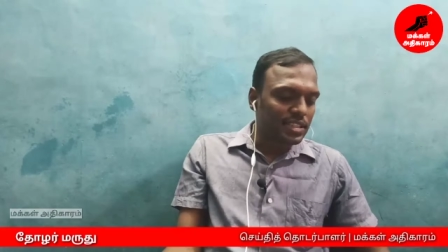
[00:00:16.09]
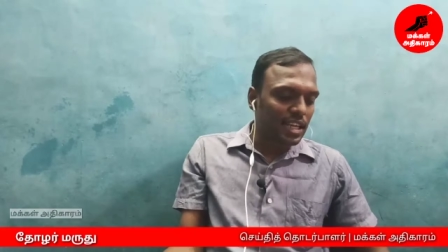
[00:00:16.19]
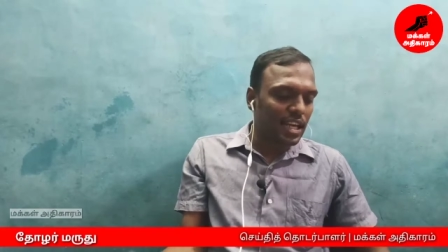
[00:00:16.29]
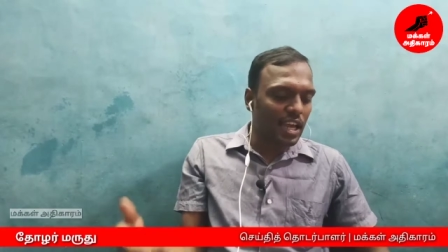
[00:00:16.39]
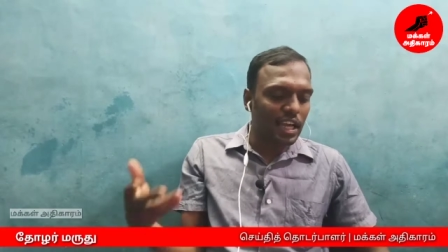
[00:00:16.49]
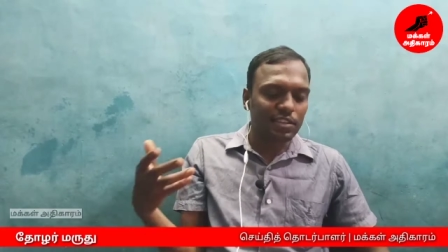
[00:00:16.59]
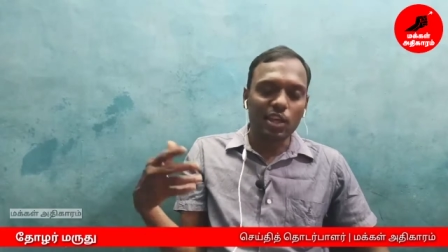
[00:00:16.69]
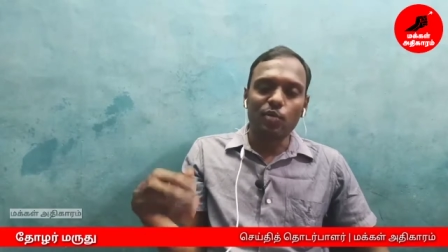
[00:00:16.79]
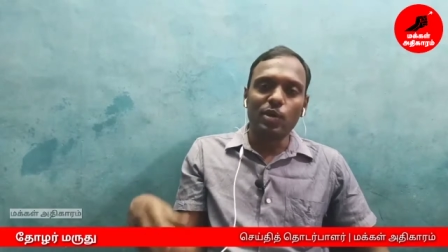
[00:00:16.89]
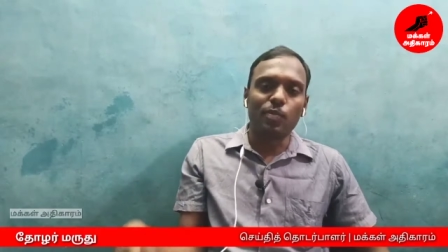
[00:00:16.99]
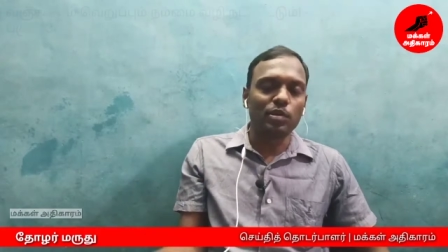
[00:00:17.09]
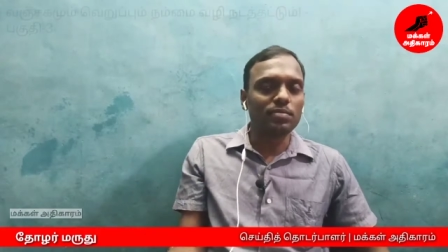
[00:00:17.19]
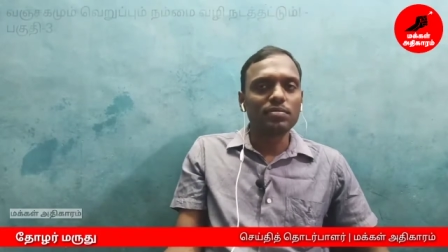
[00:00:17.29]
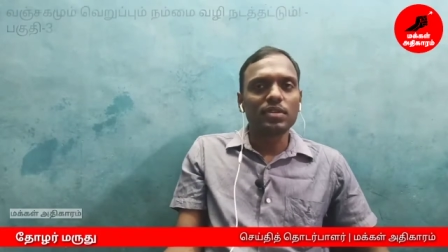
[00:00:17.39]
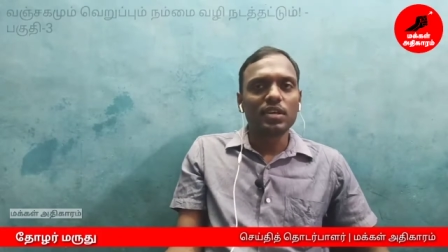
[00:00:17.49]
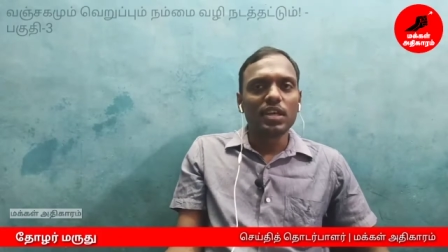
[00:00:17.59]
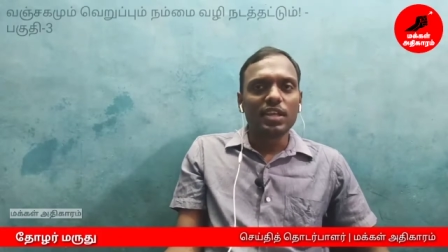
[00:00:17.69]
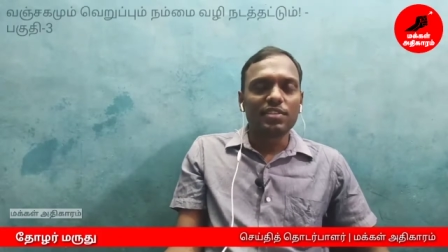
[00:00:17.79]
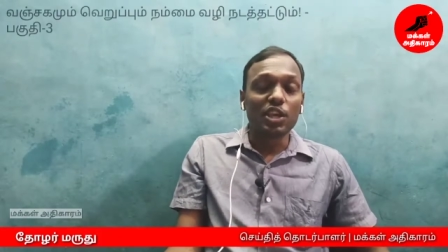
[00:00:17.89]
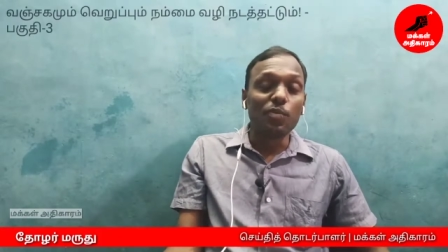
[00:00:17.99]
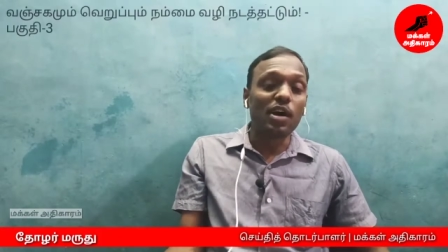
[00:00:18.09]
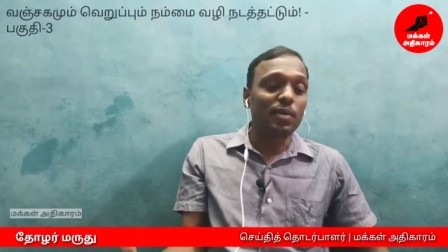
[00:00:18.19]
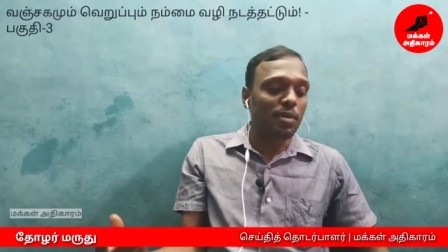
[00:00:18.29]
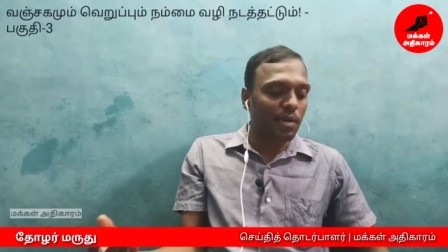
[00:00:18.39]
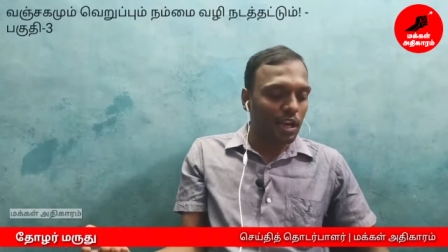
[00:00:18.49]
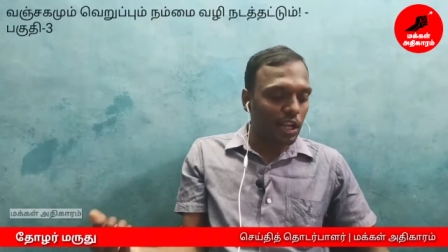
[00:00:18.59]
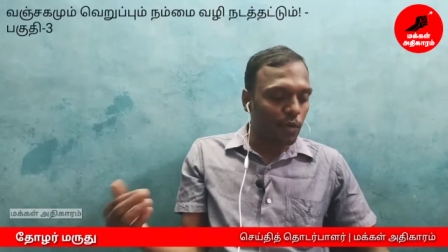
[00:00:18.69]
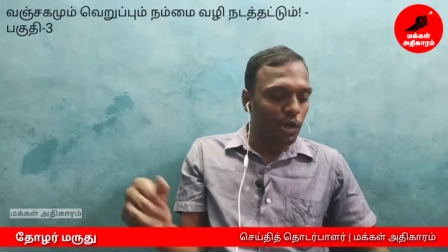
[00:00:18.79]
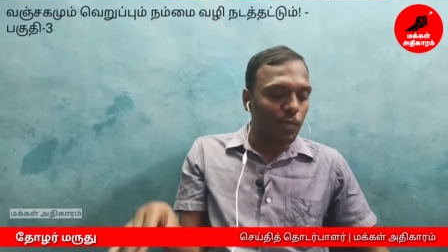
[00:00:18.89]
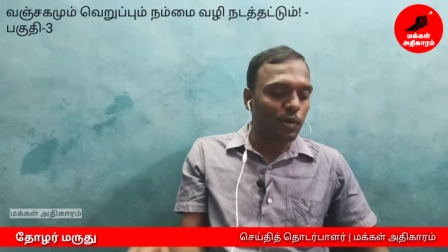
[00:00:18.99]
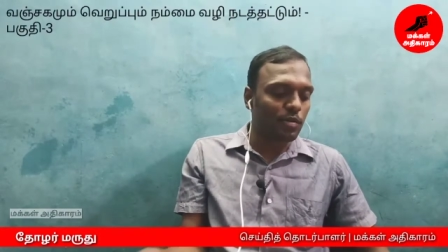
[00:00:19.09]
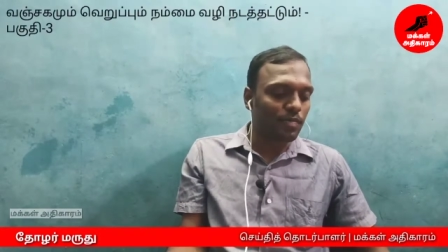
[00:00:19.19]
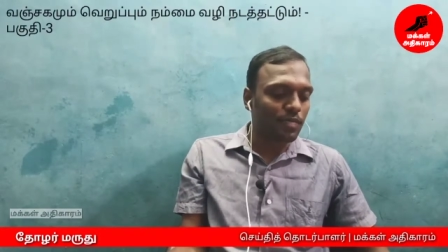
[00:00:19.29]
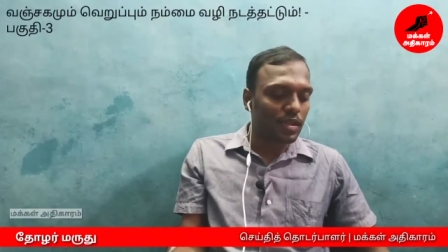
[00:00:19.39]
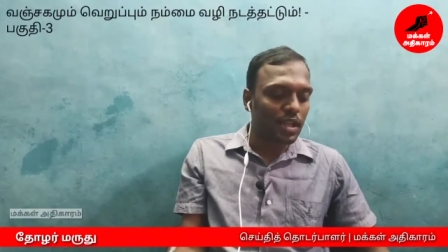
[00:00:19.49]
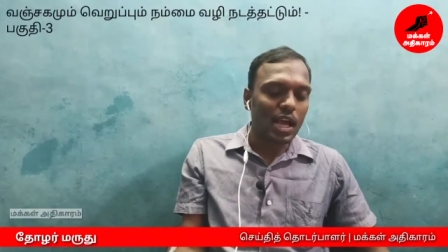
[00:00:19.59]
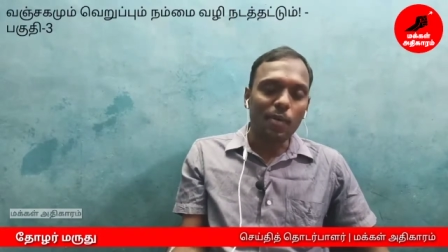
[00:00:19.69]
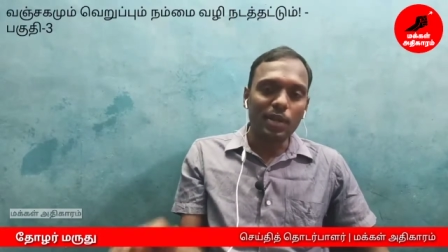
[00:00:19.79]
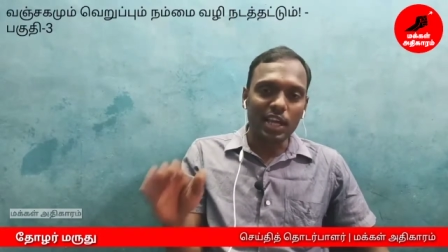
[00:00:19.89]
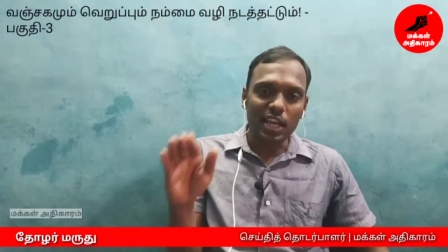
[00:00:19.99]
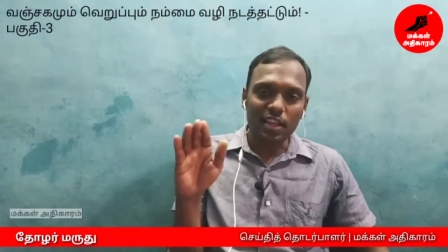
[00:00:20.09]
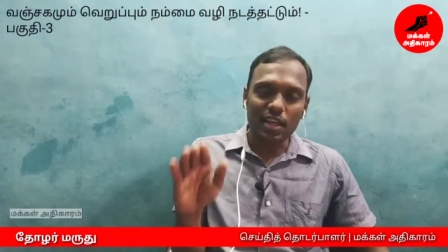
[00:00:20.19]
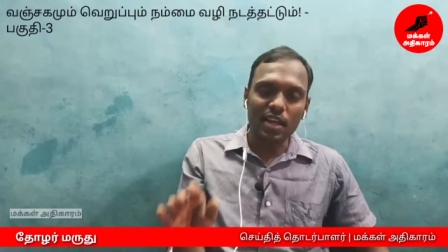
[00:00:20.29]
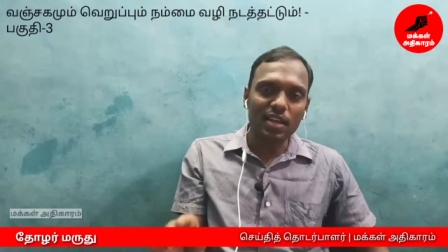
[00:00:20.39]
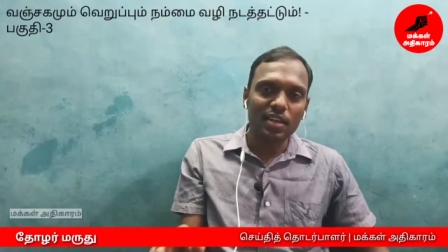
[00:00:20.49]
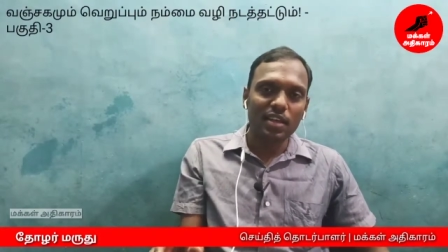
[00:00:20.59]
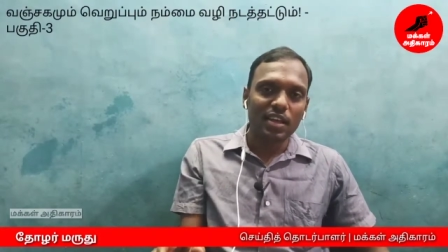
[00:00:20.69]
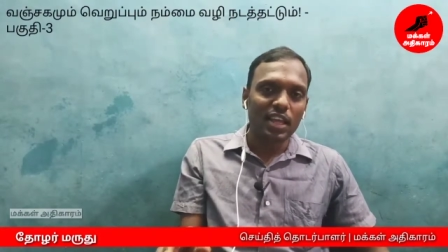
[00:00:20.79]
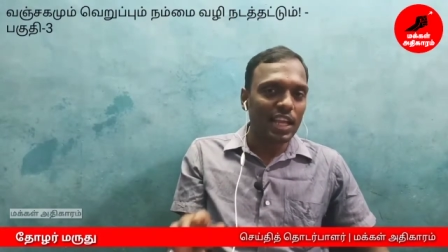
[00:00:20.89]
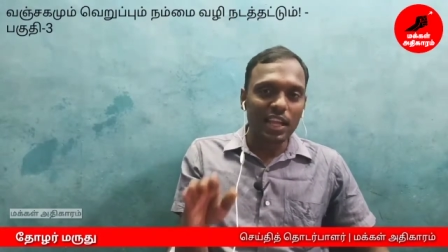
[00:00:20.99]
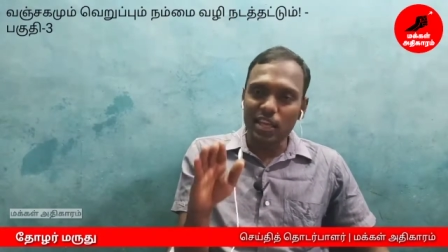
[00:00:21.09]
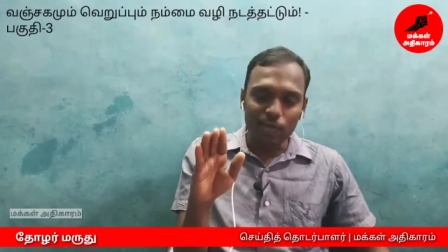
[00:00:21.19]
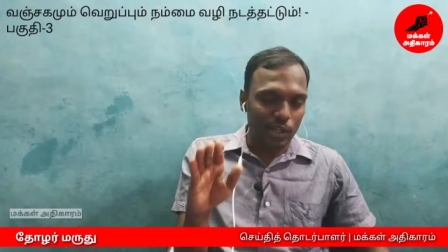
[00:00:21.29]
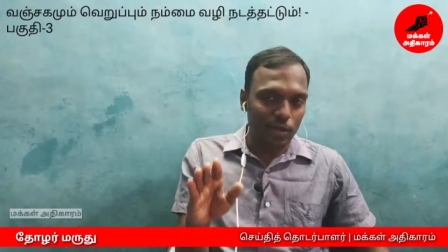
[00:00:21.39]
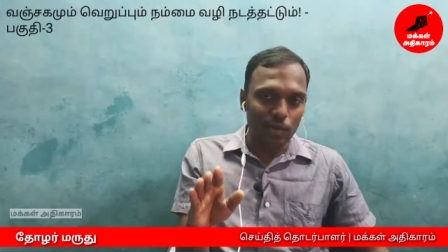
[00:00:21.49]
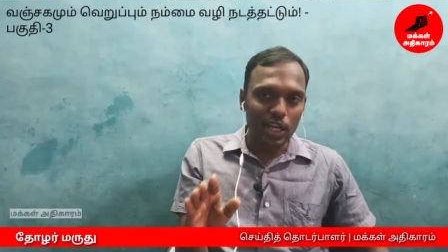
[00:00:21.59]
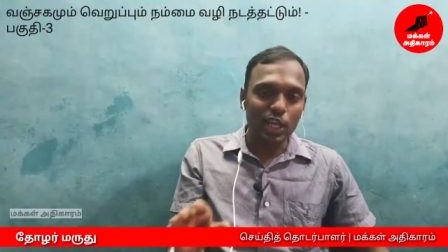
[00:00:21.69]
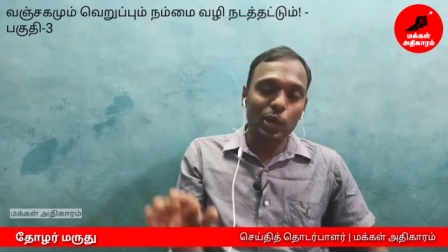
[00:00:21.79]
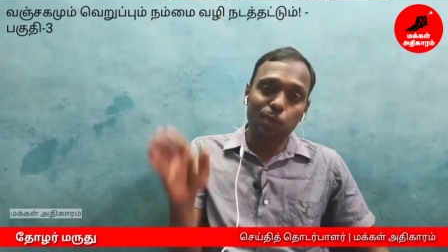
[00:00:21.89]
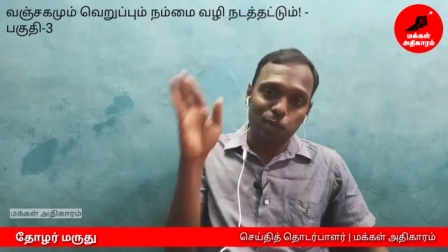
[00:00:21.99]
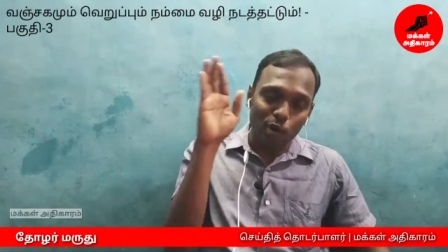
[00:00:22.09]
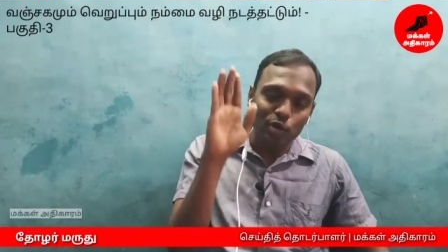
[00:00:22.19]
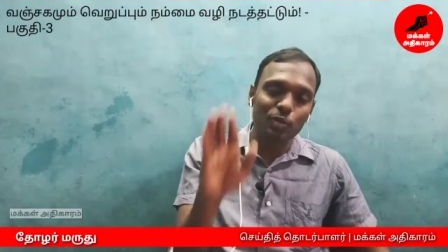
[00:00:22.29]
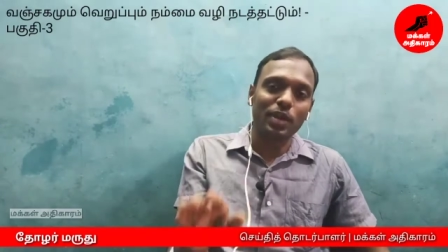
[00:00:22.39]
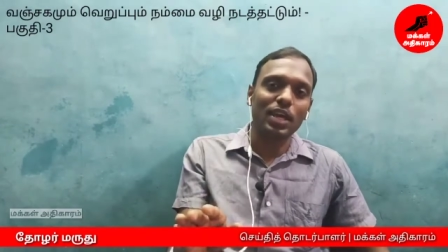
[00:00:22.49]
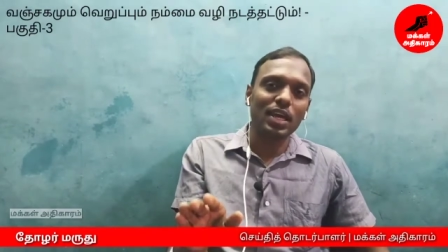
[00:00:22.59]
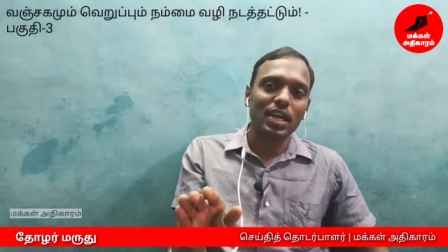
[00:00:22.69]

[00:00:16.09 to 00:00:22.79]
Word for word: ஜனநாயகத்தை ஒழிப்பதும் சிறுபான்மை மக்களை ஒழிப்பதும் அப்படிங்கிறது தான் இன்றைக்கி மட்டுமில்லை எப்போதுமே